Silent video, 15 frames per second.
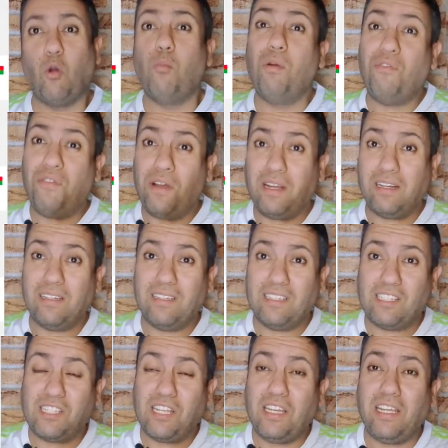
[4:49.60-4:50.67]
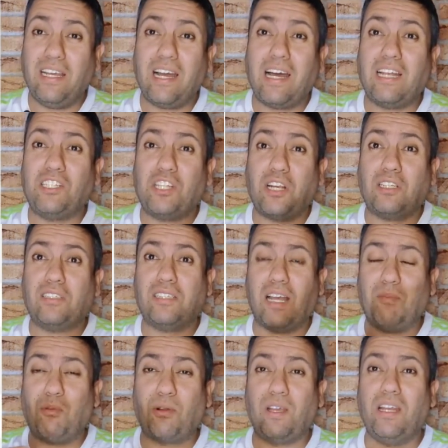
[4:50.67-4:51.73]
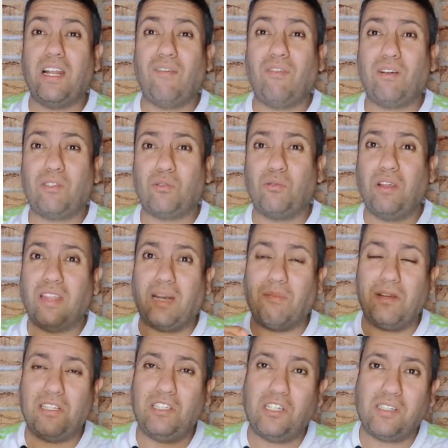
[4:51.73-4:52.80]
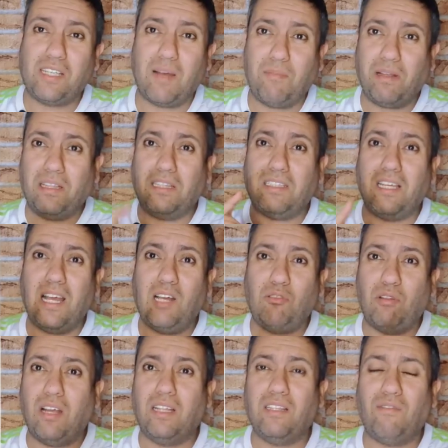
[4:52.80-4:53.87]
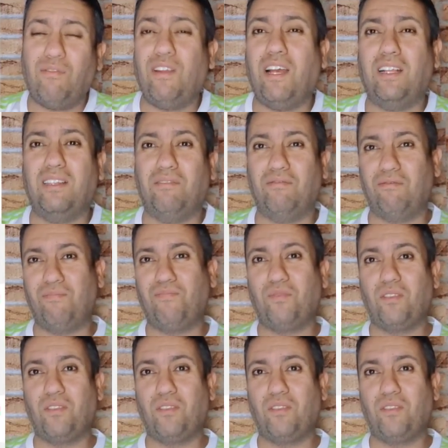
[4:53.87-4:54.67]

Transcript: وبالفعل السنغال جرتها بوركينا فاسو لضربات الجزاء بعد التعادل هدف لهدف